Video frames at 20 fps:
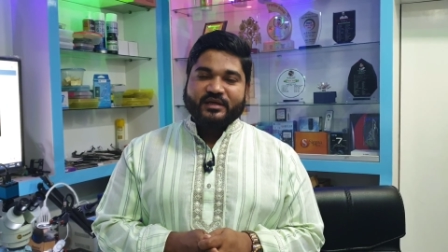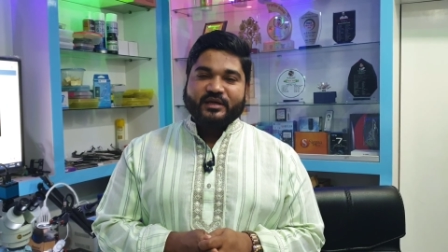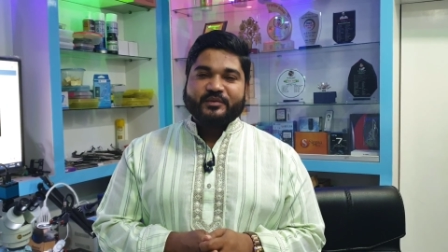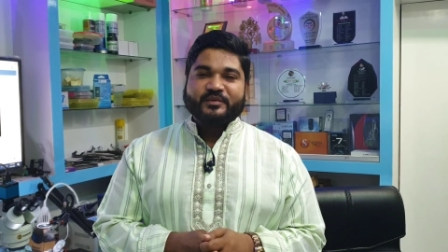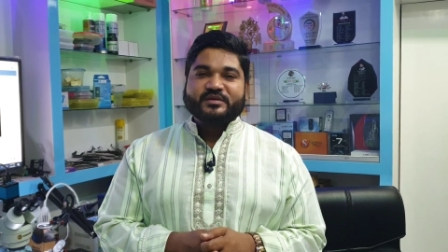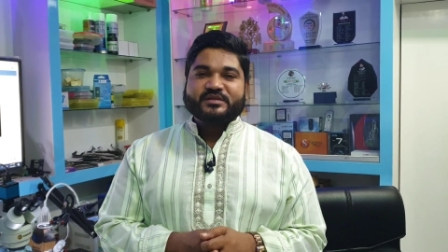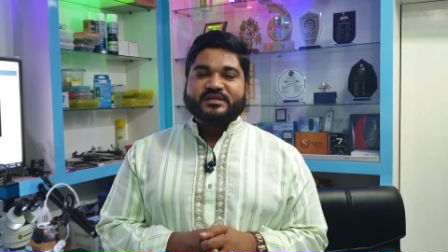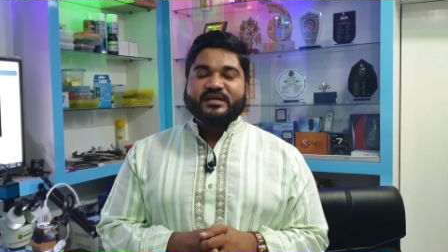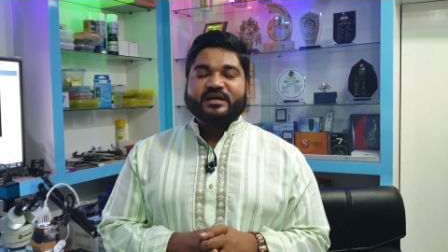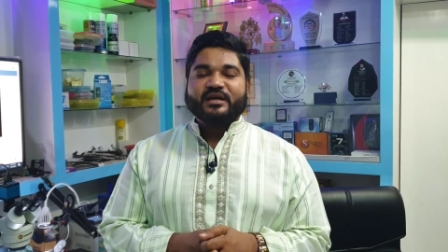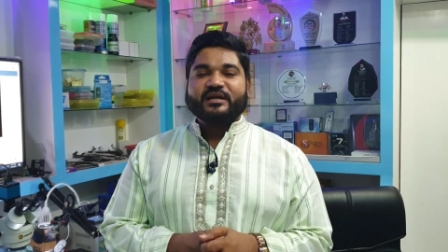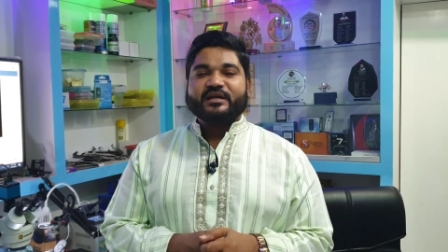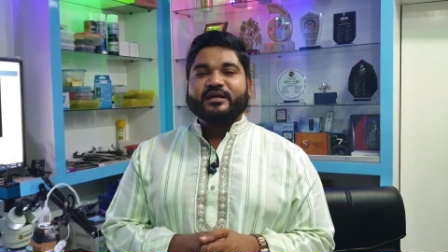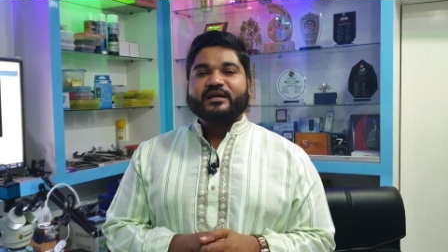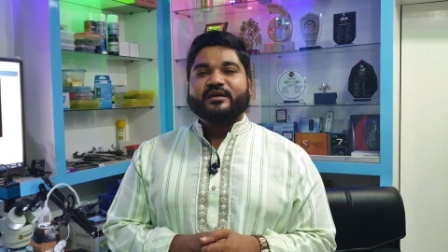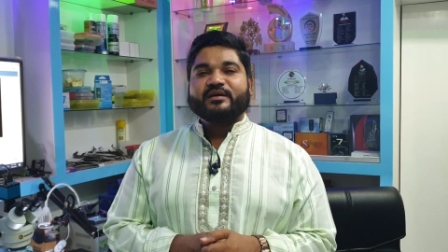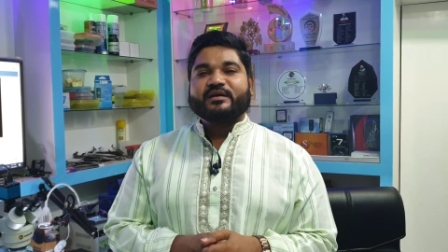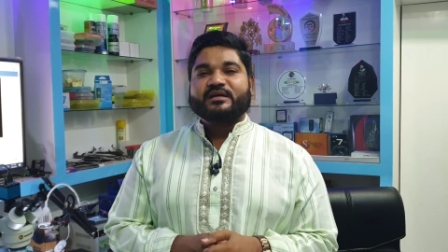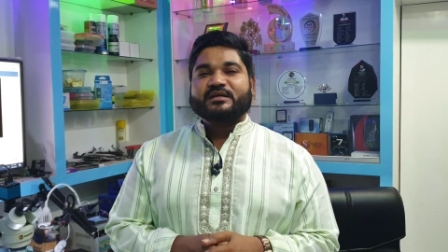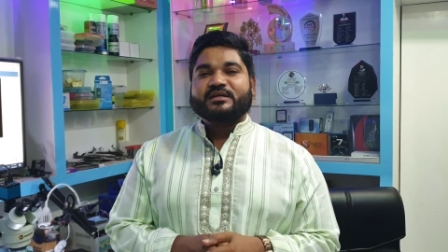এবং
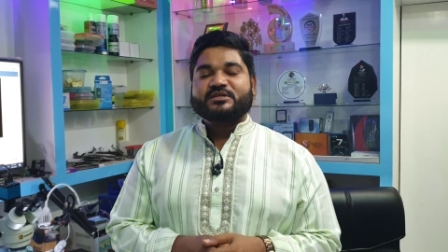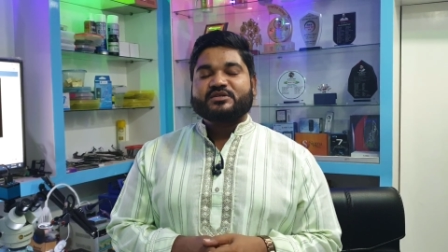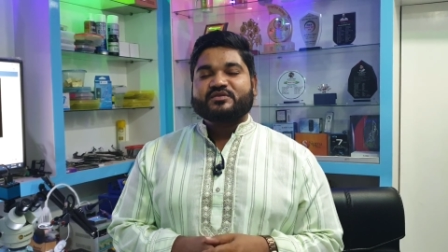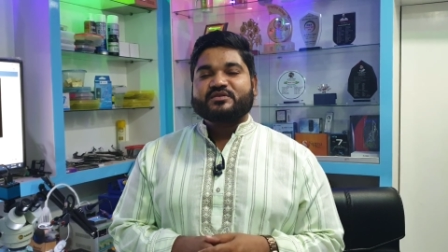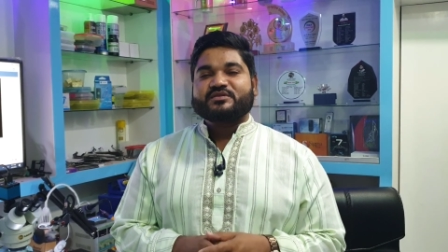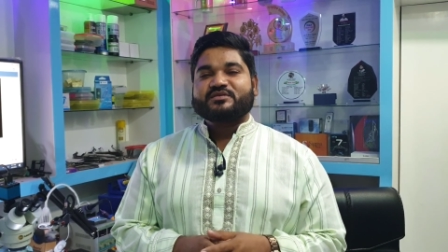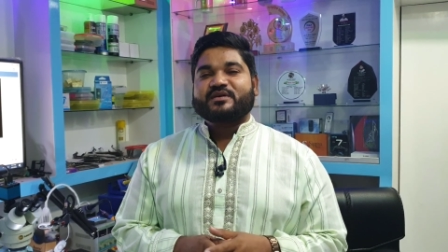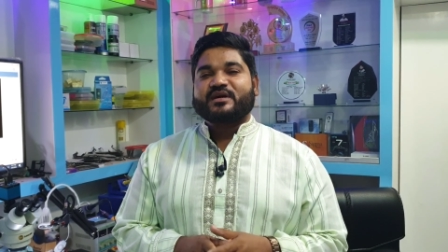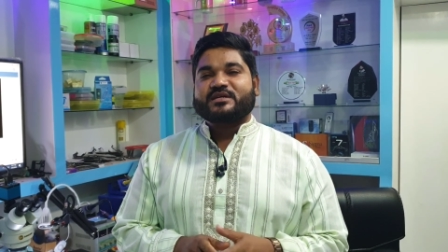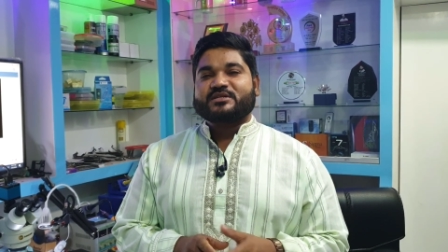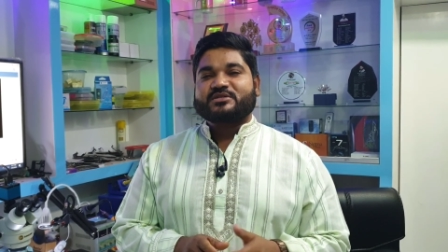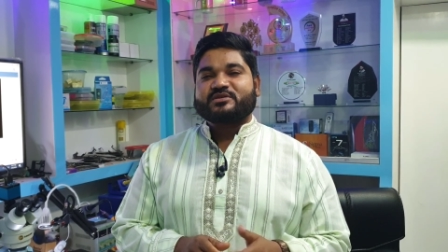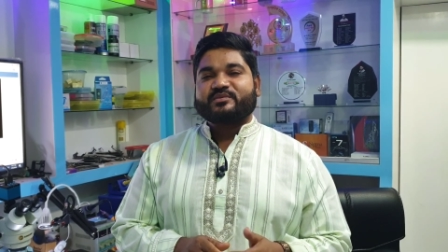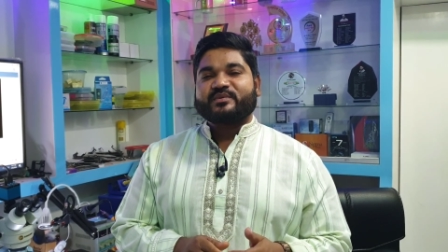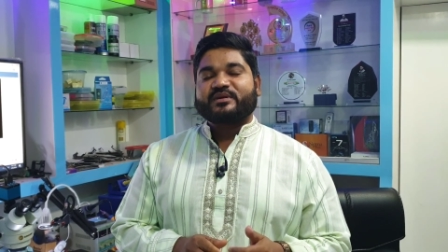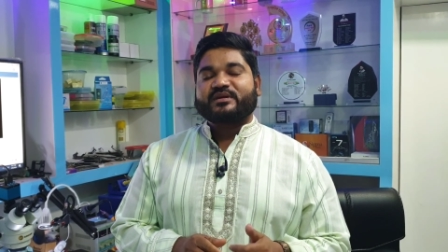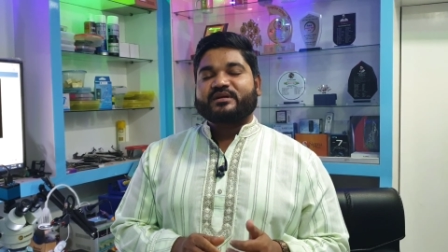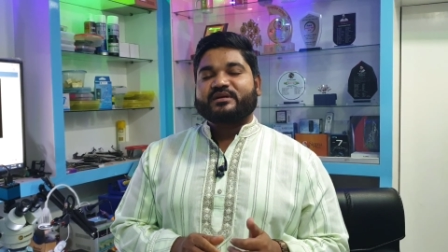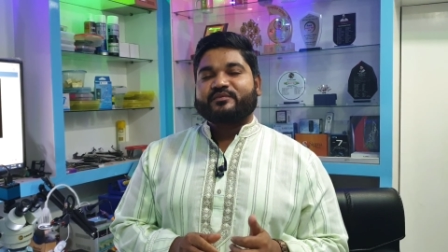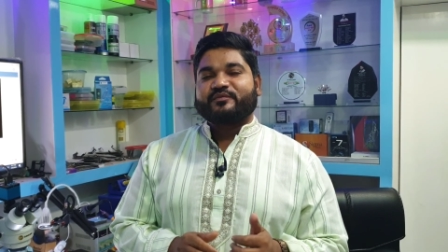সেখানেই কিছু কিছু
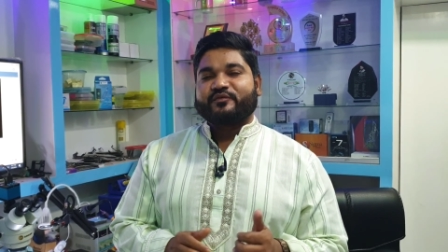কাস্টমার